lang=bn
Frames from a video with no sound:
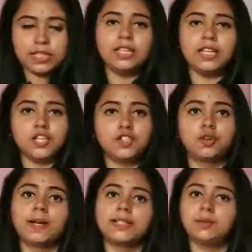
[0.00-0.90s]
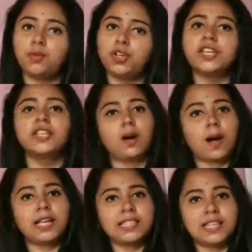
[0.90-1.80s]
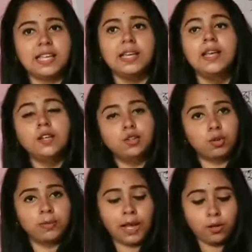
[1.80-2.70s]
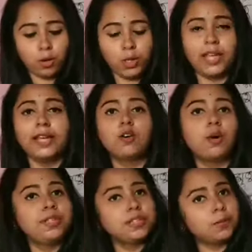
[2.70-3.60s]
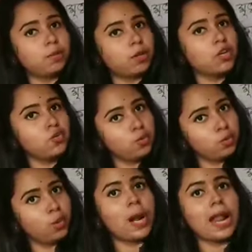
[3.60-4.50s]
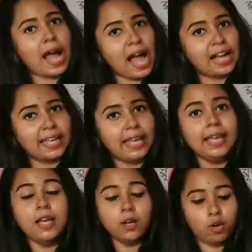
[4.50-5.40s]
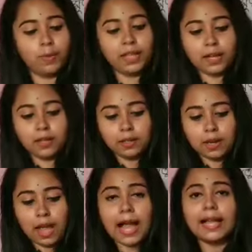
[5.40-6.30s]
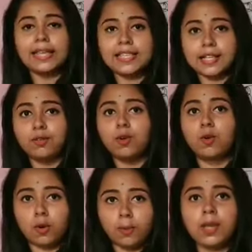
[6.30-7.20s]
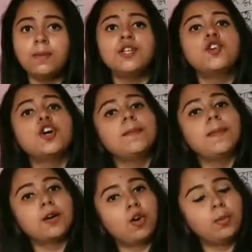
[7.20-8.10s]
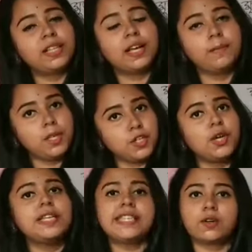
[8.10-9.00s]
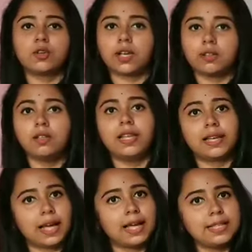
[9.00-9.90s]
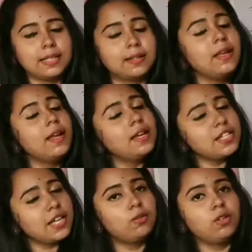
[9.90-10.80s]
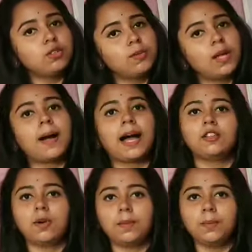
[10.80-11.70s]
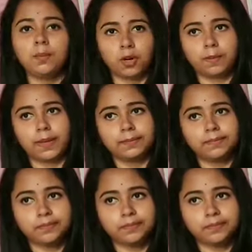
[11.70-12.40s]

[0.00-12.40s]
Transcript: জিনিস তোমাদের বইয়ে দেওয়া আছে তোমরা ঘরে কবিতাটা পড়া শুরু করার আগে কবিতার আগে যেগুলো কবির বিষয়ে বা কবিতার বিষয়ে যে কথাগুলো লেখা আছে সেগুলো তোমরা ভালোভাবে পড়বে